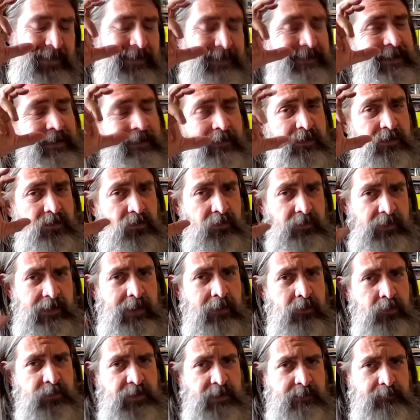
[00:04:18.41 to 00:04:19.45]
está
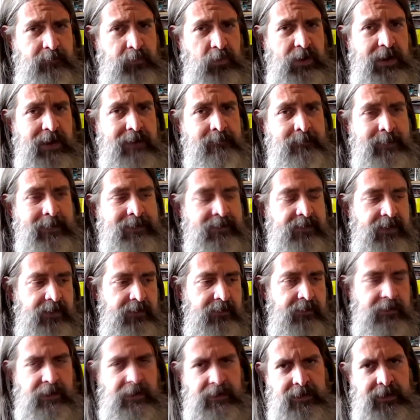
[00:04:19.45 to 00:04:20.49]
desordenado
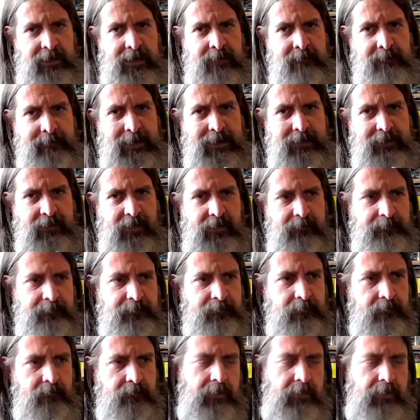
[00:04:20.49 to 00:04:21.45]
temporalmente en gran parte